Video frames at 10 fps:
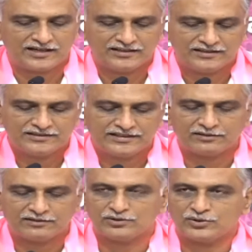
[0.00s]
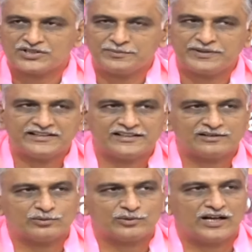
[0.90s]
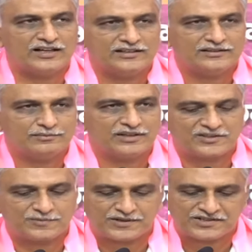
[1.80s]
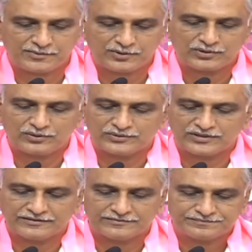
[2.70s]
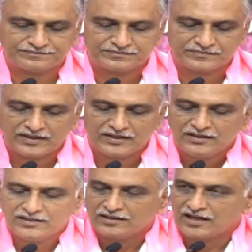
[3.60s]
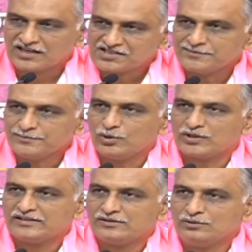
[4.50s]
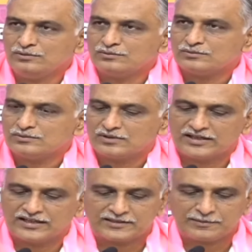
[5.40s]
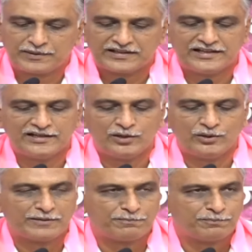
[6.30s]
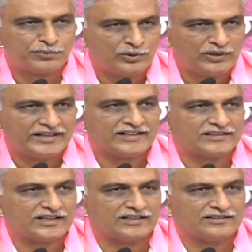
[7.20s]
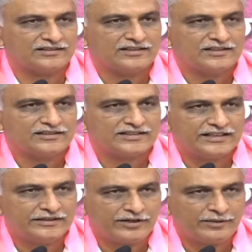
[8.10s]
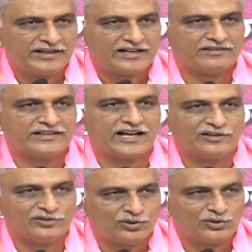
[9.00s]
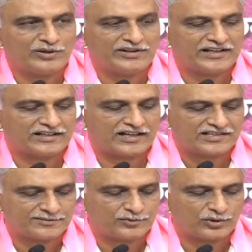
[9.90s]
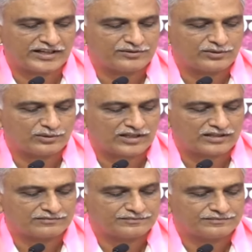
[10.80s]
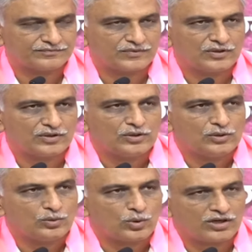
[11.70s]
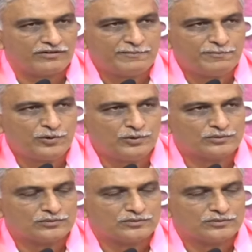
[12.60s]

మీద ఎక్కువ దృష్టి పెట్టినట్టు కూడా మనకు స్పష్టమవుతూ ఉంది రాష్ట్రంలో రైతులు గత పదేళ్లలో ఎప్పుడూ లేనంత తీవ్రమైనటువంటి ఆందోళనలో ఇలా రాష్ట్రంలో రైతులు ఉన్నారు ఒకవైపు